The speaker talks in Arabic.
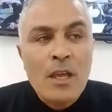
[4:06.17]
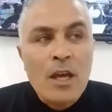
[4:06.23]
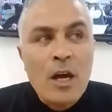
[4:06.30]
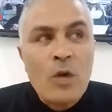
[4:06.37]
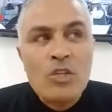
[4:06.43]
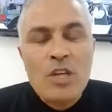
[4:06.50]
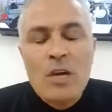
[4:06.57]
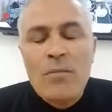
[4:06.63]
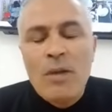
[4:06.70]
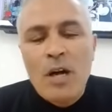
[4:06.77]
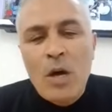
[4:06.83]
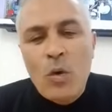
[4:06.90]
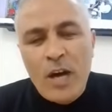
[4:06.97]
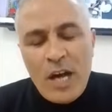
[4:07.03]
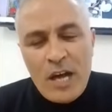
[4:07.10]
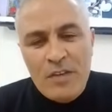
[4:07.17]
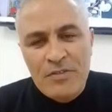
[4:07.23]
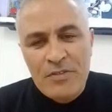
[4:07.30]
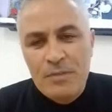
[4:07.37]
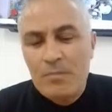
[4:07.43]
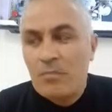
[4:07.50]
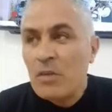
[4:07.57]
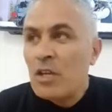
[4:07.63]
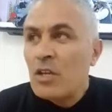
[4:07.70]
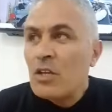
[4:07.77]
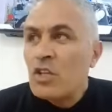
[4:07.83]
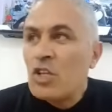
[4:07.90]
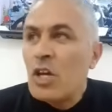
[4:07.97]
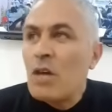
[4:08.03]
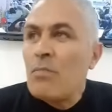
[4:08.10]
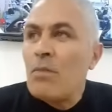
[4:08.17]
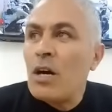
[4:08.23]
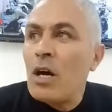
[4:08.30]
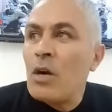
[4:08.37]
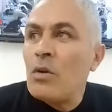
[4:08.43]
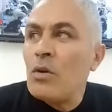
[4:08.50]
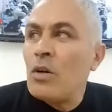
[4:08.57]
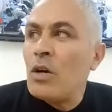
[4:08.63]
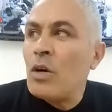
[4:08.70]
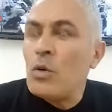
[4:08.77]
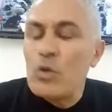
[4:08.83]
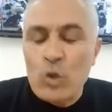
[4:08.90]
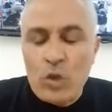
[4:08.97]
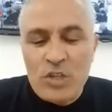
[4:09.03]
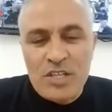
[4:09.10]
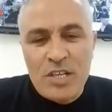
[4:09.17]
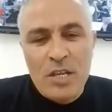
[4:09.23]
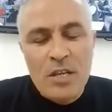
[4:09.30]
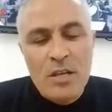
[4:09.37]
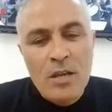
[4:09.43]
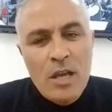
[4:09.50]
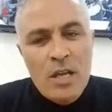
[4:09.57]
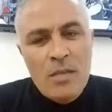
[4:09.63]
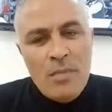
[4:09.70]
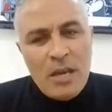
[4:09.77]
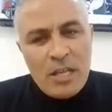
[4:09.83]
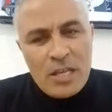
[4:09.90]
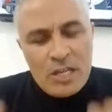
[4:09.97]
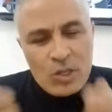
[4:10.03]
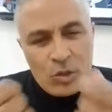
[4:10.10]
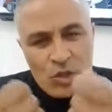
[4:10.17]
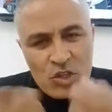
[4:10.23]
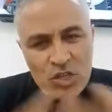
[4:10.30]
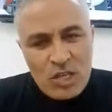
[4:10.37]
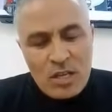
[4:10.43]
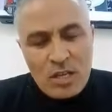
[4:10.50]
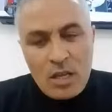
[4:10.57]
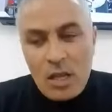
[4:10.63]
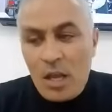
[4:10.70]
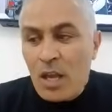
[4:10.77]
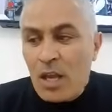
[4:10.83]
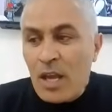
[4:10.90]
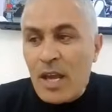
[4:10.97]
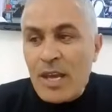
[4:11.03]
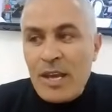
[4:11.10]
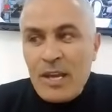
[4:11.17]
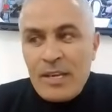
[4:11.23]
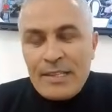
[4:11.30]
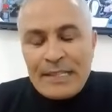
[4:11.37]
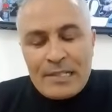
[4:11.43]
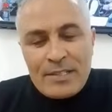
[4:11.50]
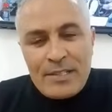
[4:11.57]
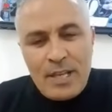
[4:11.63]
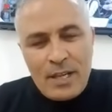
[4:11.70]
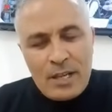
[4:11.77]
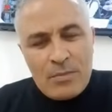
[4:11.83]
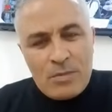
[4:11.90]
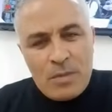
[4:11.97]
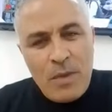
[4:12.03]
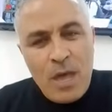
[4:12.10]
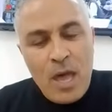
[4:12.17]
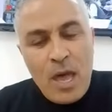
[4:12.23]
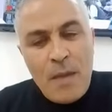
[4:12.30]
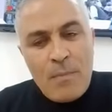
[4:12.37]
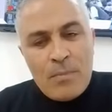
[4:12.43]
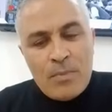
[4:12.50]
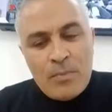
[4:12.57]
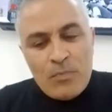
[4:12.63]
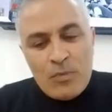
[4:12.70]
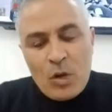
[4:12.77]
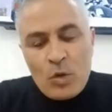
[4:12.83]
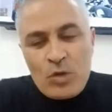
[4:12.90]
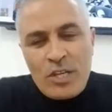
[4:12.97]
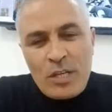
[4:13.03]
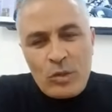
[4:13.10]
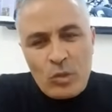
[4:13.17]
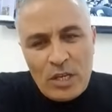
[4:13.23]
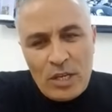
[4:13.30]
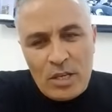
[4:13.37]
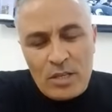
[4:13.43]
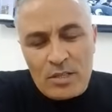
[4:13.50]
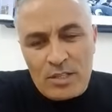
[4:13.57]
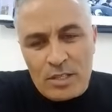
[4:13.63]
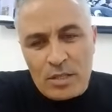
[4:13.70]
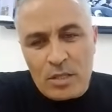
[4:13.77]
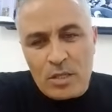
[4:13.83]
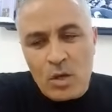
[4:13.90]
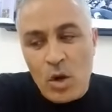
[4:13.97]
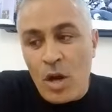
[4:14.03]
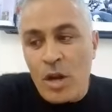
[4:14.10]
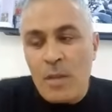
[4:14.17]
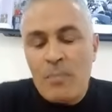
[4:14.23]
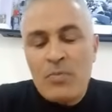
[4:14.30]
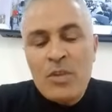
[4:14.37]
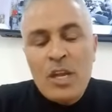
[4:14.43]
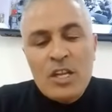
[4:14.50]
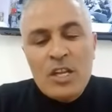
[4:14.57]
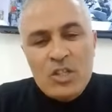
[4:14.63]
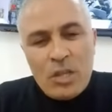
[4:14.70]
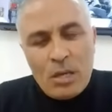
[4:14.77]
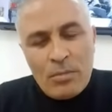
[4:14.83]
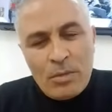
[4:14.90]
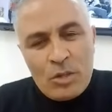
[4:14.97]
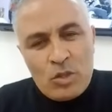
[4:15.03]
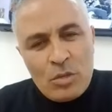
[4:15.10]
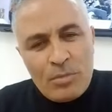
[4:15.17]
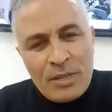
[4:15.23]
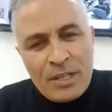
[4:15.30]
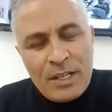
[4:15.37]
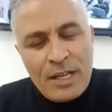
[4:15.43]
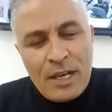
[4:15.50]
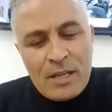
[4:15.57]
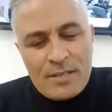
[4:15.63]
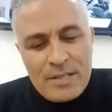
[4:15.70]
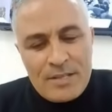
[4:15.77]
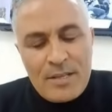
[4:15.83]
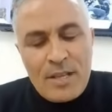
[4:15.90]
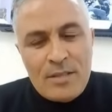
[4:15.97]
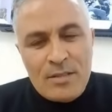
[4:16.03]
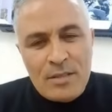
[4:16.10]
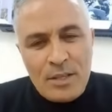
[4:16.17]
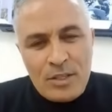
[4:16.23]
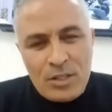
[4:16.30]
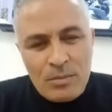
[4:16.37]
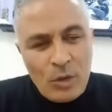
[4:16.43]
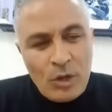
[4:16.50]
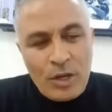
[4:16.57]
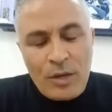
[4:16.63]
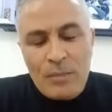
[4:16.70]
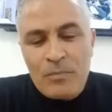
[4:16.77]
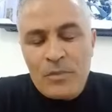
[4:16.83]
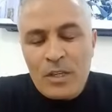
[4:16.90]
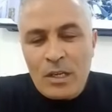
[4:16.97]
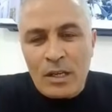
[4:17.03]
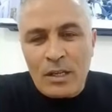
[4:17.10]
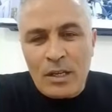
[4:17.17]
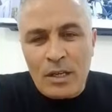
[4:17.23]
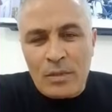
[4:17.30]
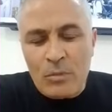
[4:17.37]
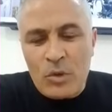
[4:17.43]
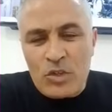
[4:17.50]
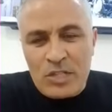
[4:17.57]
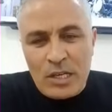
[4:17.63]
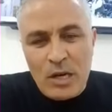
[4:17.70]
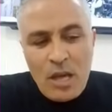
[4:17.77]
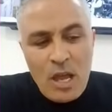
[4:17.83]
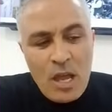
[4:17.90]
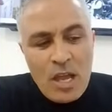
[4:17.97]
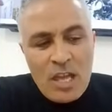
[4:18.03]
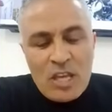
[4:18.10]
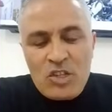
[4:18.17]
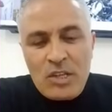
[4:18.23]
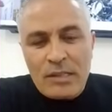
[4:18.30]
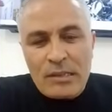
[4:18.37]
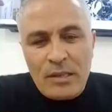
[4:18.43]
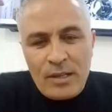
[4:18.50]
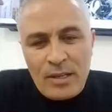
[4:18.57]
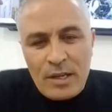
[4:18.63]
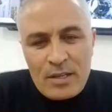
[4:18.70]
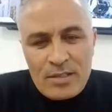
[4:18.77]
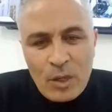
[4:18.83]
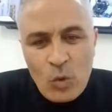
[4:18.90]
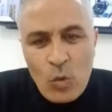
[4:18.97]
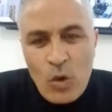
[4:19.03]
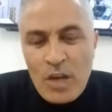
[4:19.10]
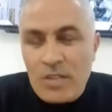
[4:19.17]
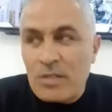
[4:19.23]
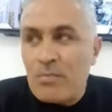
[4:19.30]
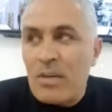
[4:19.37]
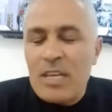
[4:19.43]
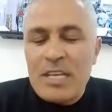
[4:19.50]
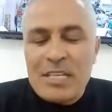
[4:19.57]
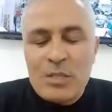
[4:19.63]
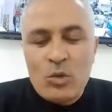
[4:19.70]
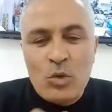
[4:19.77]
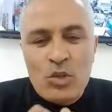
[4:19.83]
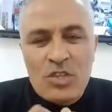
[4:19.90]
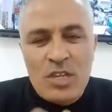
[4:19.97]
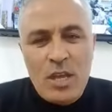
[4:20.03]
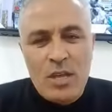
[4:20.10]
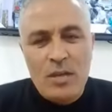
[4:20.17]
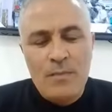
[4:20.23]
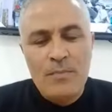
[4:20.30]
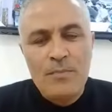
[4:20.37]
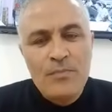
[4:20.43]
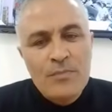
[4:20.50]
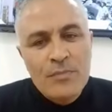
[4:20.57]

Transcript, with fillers: او شامخه وخاف شامخه او سورسي انا مانيش سورسي انا اللي دخلت تحكمت بعام وزادوا لي ست شهور جا المرسوم الرئاسي تاع التجمهر الغير مسلح جات لاكراس روحت مانيش سورسي